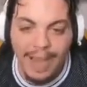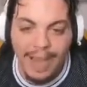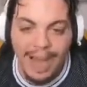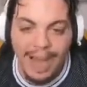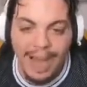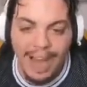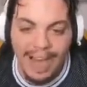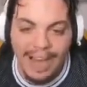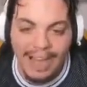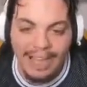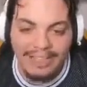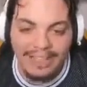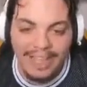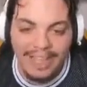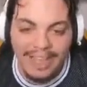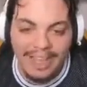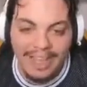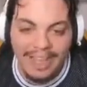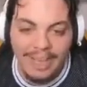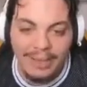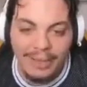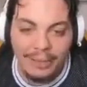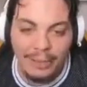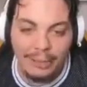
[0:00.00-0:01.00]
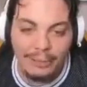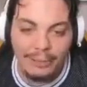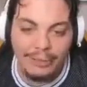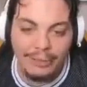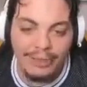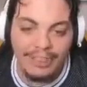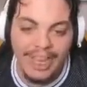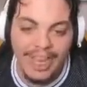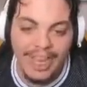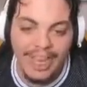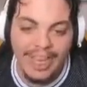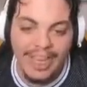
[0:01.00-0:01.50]
Ama ağaca
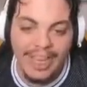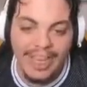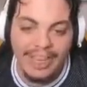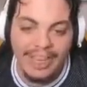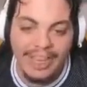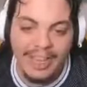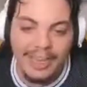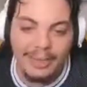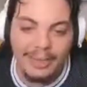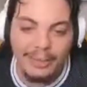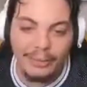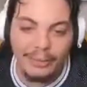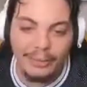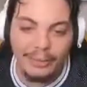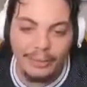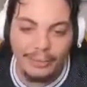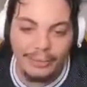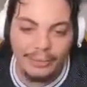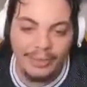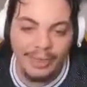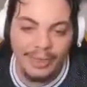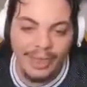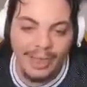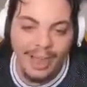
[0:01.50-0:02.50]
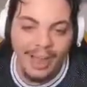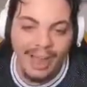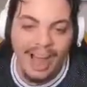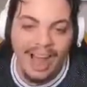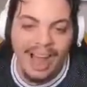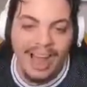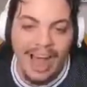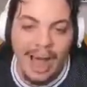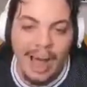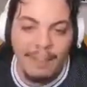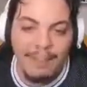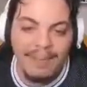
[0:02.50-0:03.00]
geliyorsun. Nereye geliyorsun?
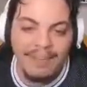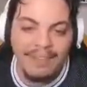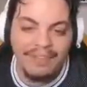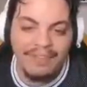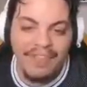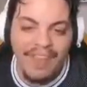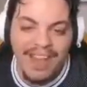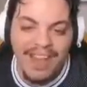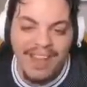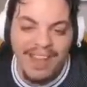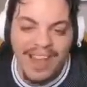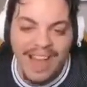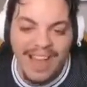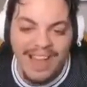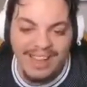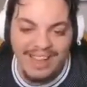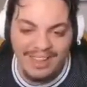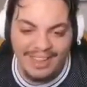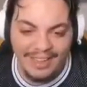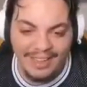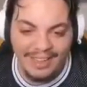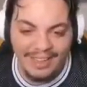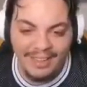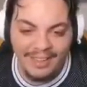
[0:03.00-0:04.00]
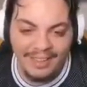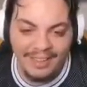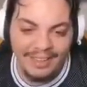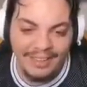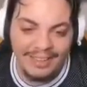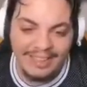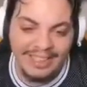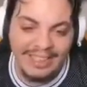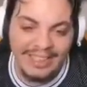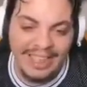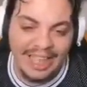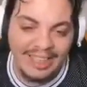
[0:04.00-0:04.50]
Arabin fellahi.
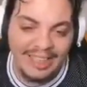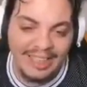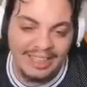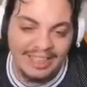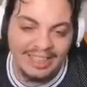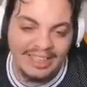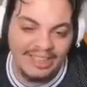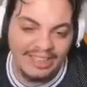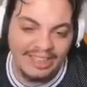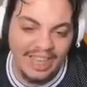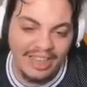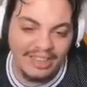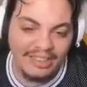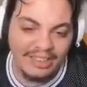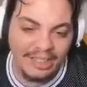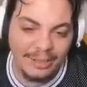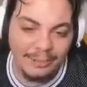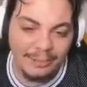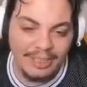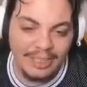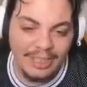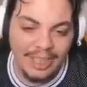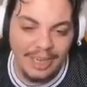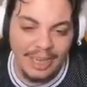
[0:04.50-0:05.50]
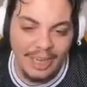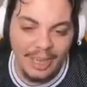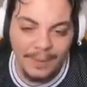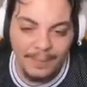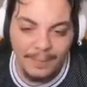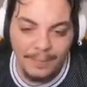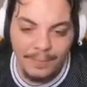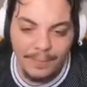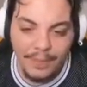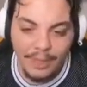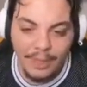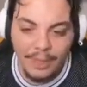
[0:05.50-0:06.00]
Yadık hiç yakıştı mı
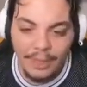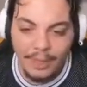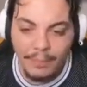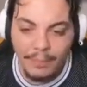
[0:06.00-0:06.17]
sana?